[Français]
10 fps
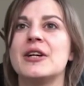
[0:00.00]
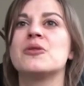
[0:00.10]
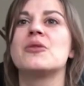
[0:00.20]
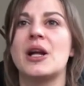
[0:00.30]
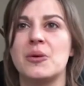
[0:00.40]

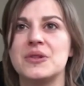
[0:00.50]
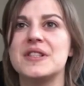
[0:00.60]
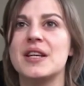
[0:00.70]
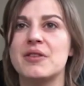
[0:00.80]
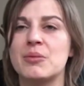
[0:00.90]
Donc voilà, on
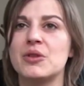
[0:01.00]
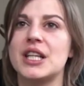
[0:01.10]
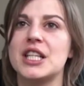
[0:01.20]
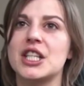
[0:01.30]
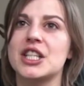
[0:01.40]
essaye vraiment
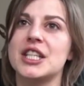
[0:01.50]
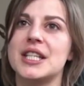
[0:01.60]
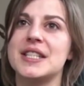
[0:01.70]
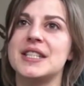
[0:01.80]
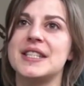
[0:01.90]
d'aller chercher
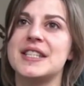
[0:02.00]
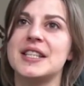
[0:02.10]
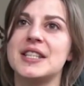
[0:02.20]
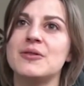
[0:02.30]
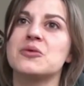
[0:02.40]
les initiatives.